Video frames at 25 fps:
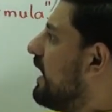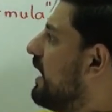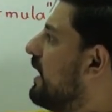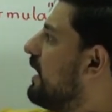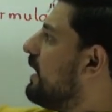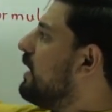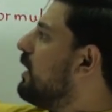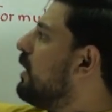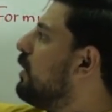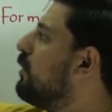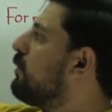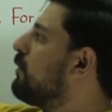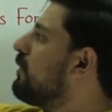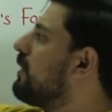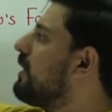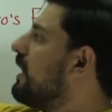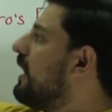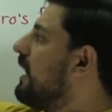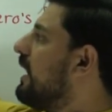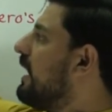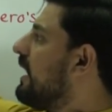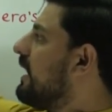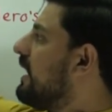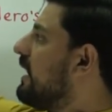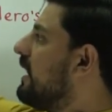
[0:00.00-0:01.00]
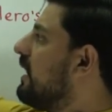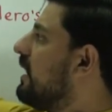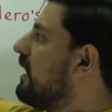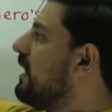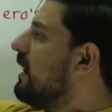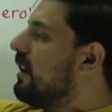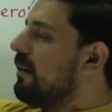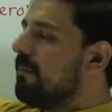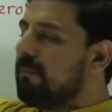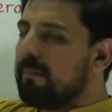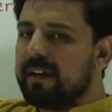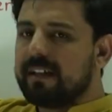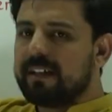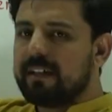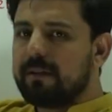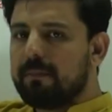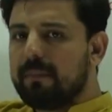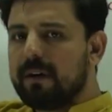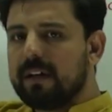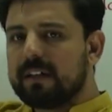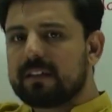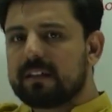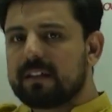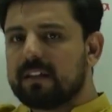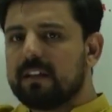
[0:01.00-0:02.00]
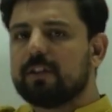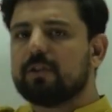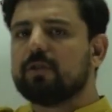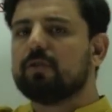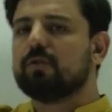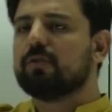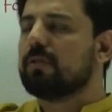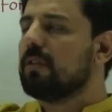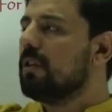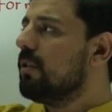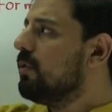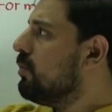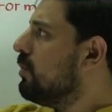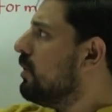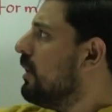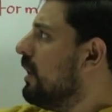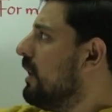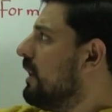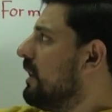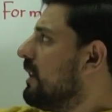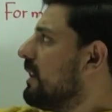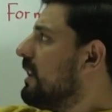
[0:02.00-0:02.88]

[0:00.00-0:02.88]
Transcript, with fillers: एरिया ऑफ ट्राइंगल का मैं ये बात कर चुका हूँ